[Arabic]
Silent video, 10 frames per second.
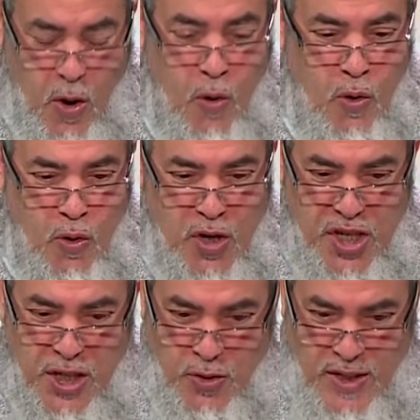وكل
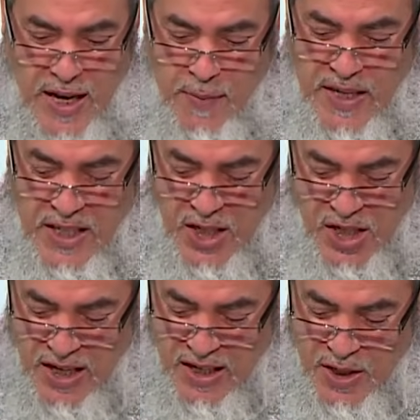شيء يجوز لاباس ان
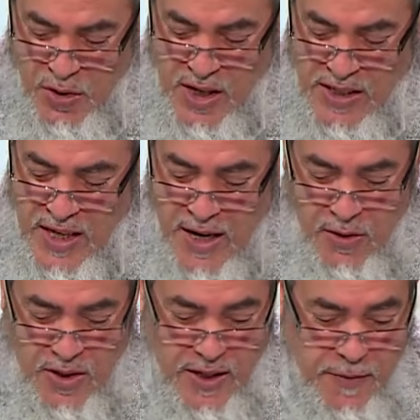شاء الله شكرا يا
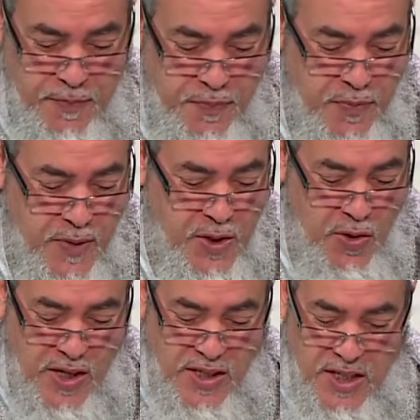اختي
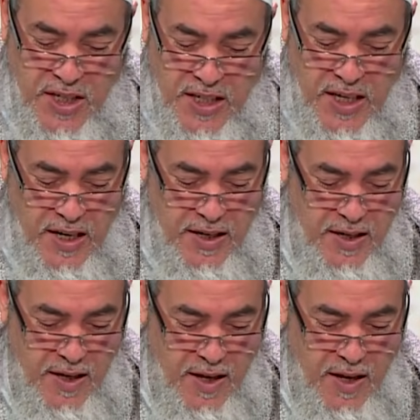شكرا جزيلا
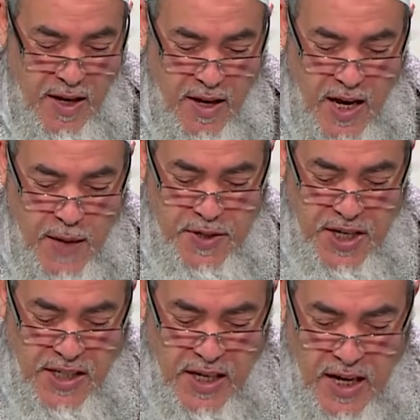
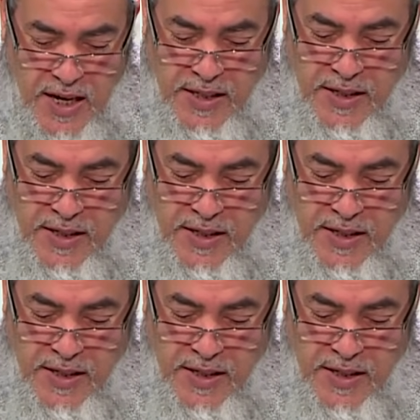ابشري خيرا هذا